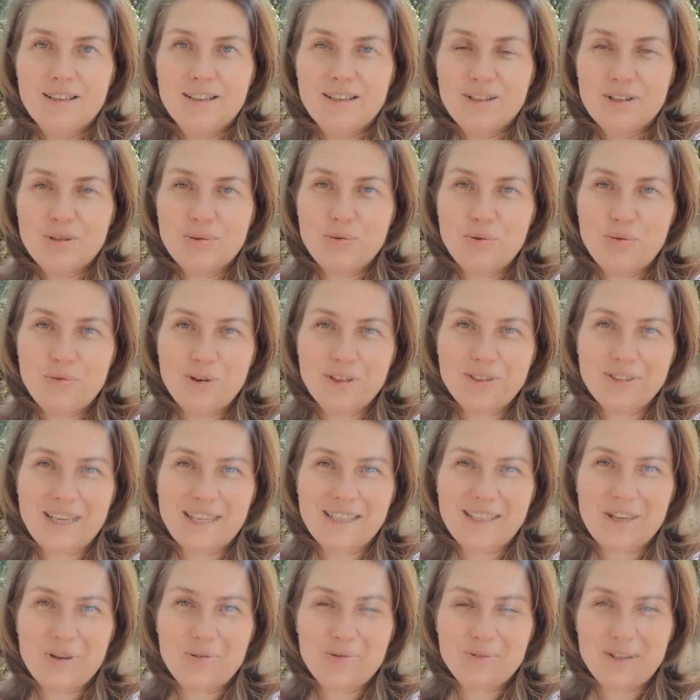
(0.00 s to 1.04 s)
Ну, вот
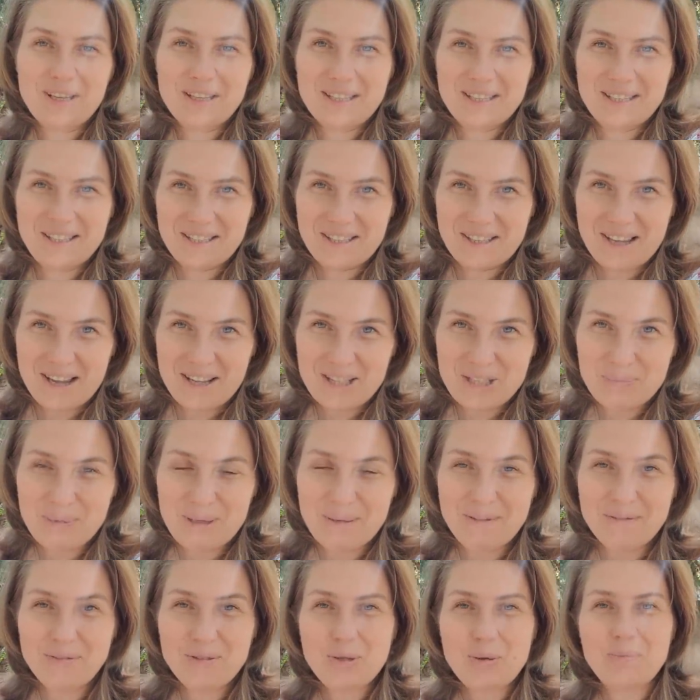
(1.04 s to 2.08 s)
такие у нас дела. Теперь
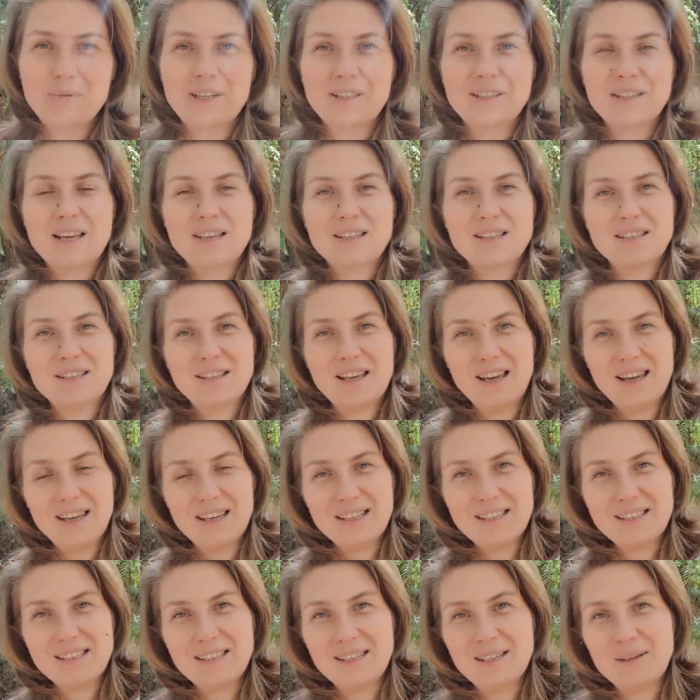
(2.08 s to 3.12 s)
вы все про нас
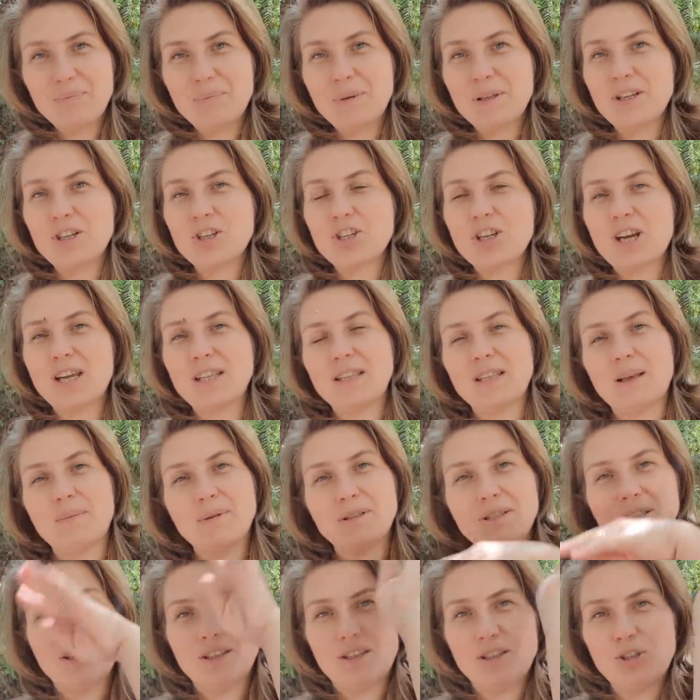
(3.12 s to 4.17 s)
знаете. Переезжать нам
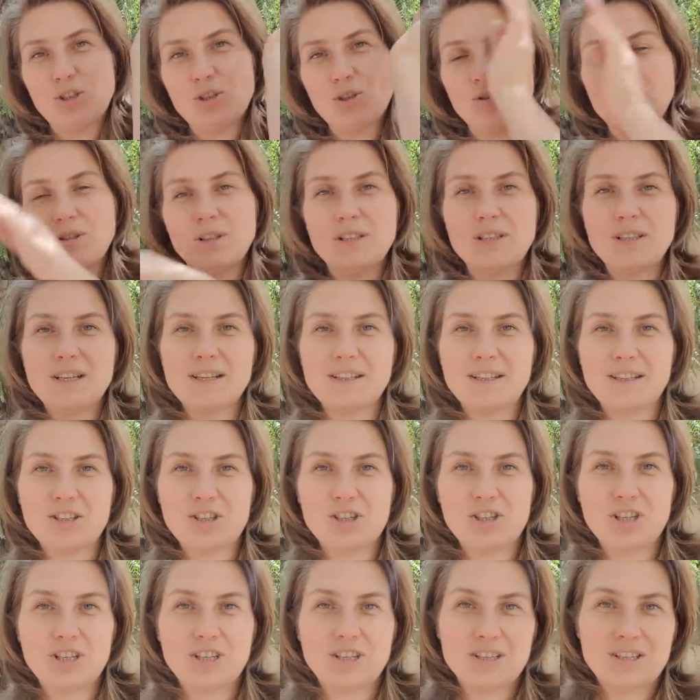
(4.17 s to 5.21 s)
где-то еще недельки
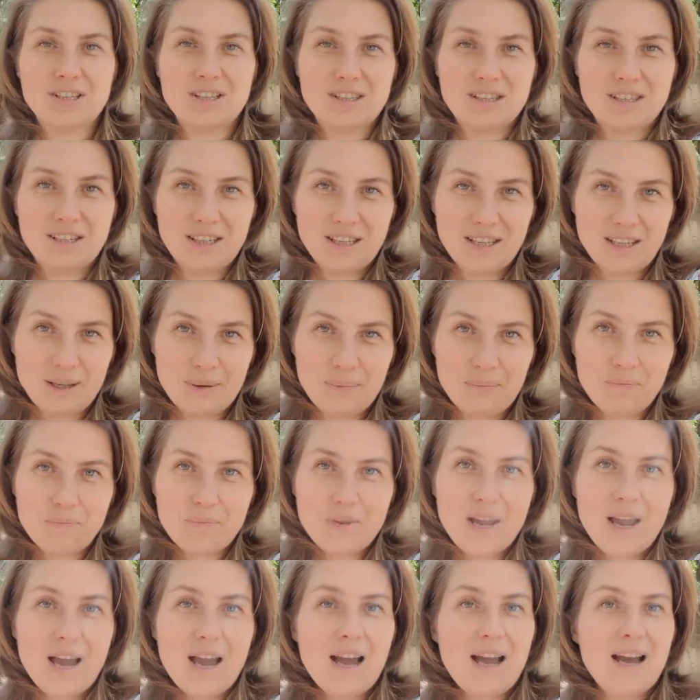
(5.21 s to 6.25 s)
через три.
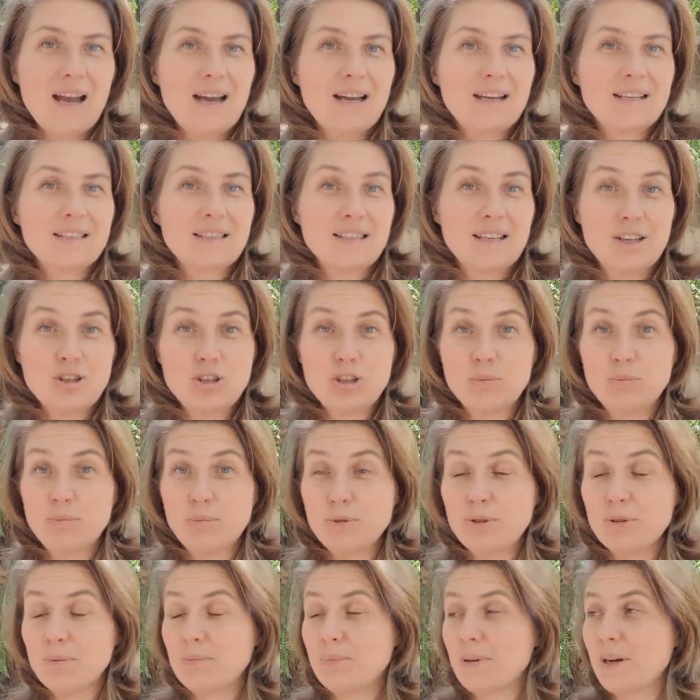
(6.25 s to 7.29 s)
А значит,
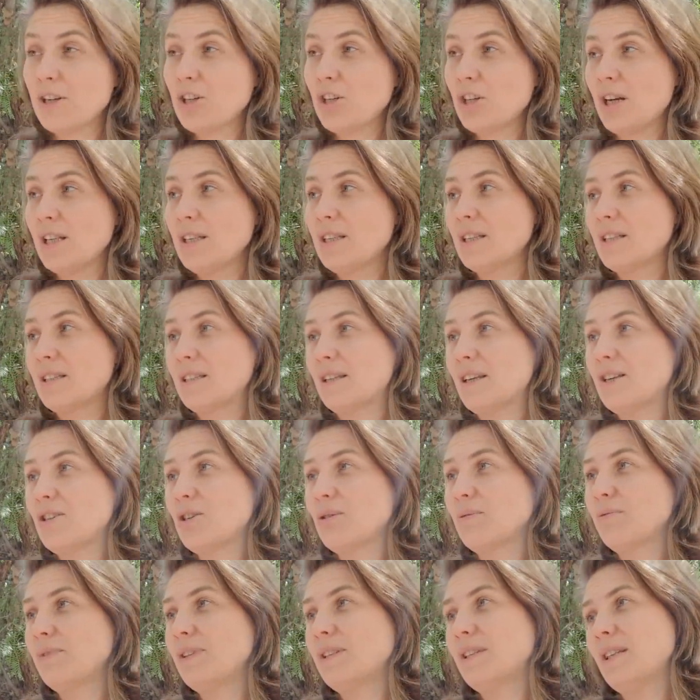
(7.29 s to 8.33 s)
будем прощаться с
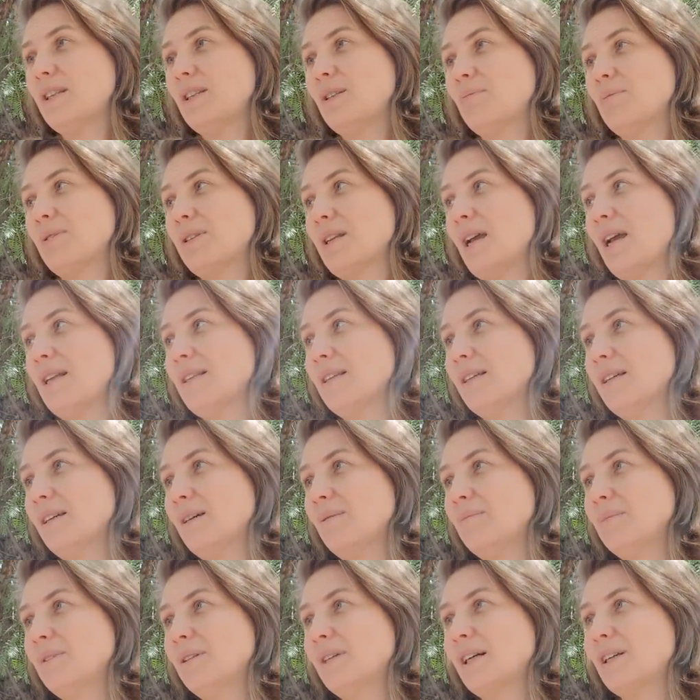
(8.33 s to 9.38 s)
нашим вот этим
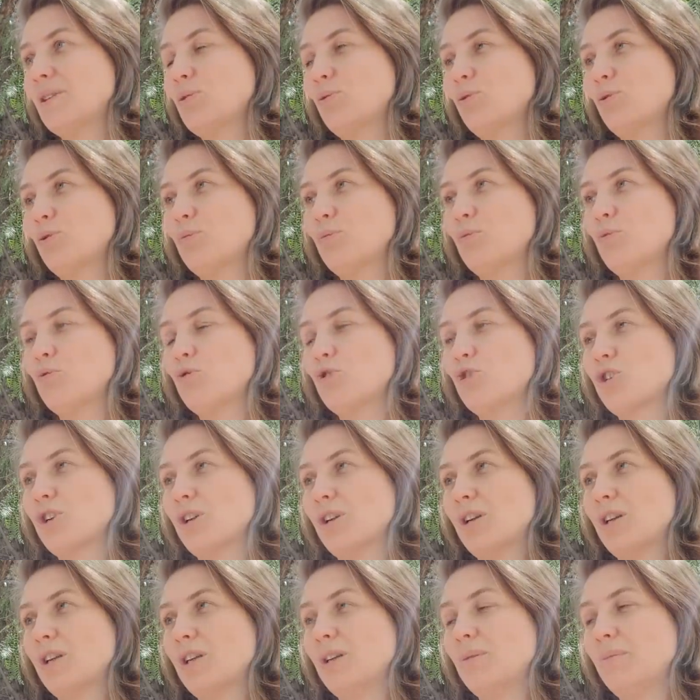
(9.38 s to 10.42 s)
садиком, к которому
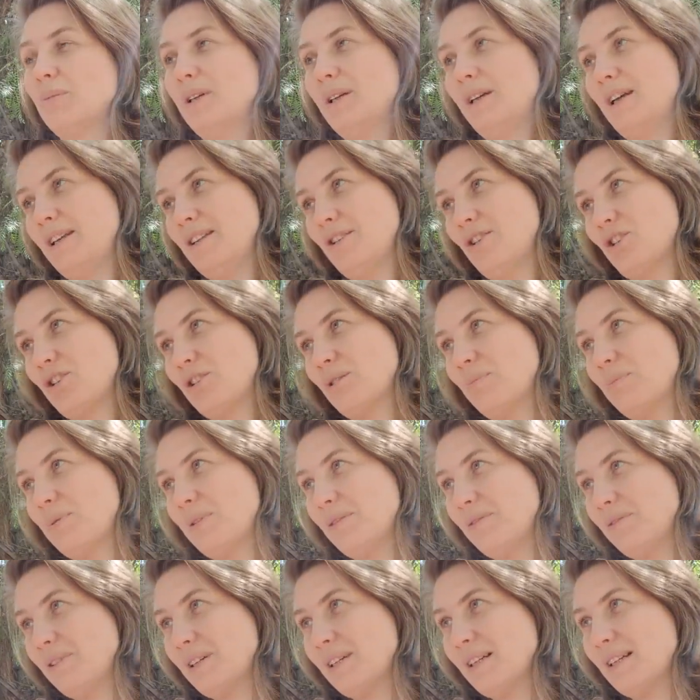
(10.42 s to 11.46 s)
уже и мы, конечно,
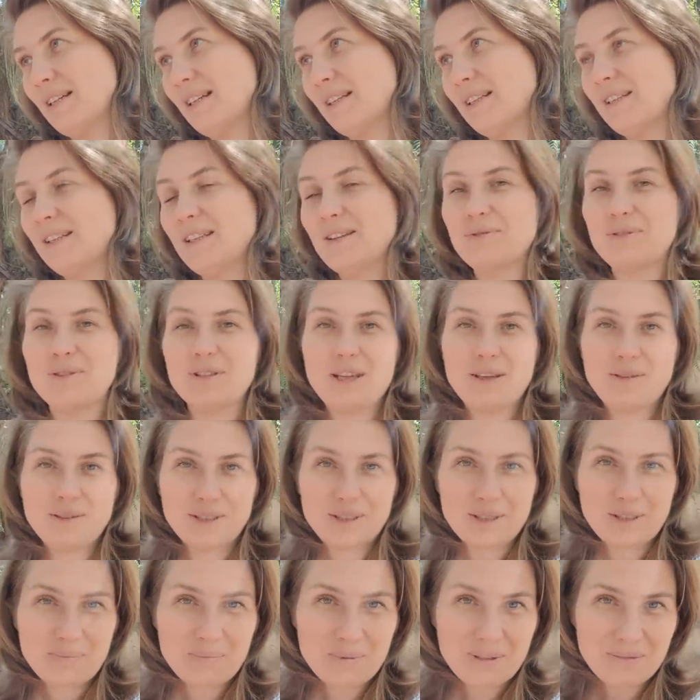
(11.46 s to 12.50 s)
привыкли, да и вы,
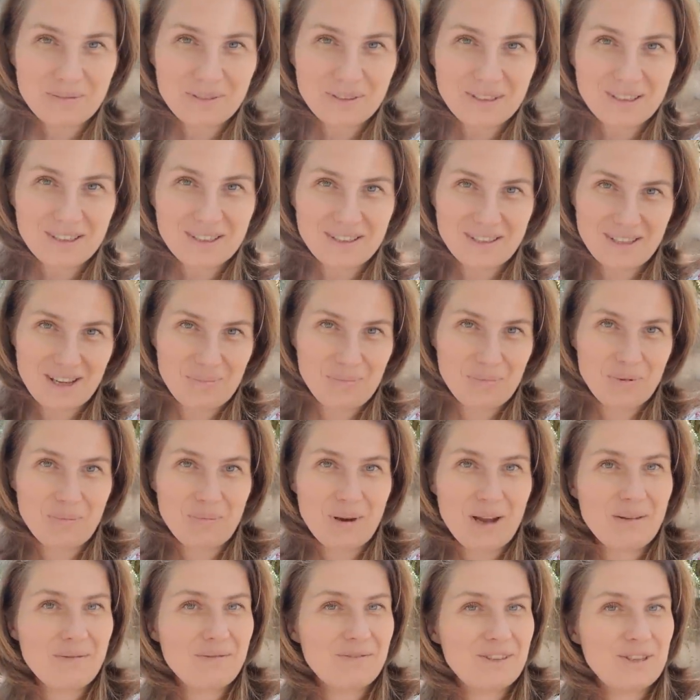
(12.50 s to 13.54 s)
наверное, привыкли, да, по
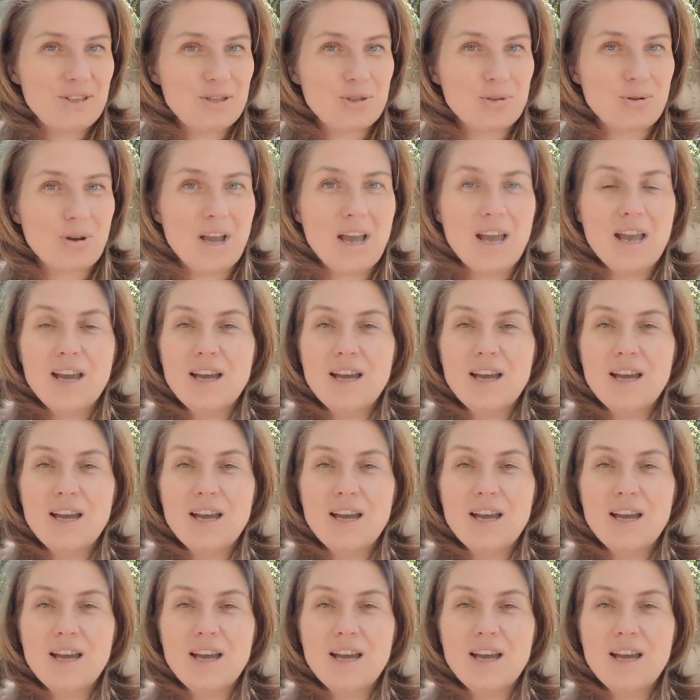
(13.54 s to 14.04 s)
моим видео.